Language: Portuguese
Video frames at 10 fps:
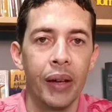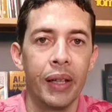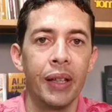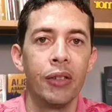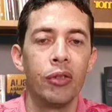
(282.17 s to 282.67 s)

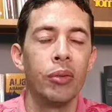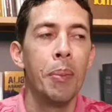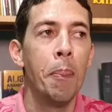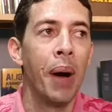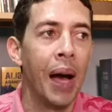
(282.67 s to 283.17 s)
Agradeço
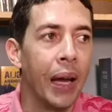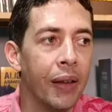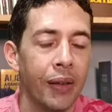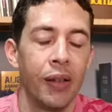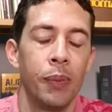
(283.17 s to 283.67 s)

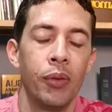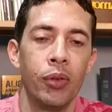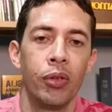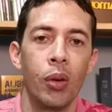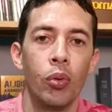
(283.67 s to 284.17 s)
demais as pessoas que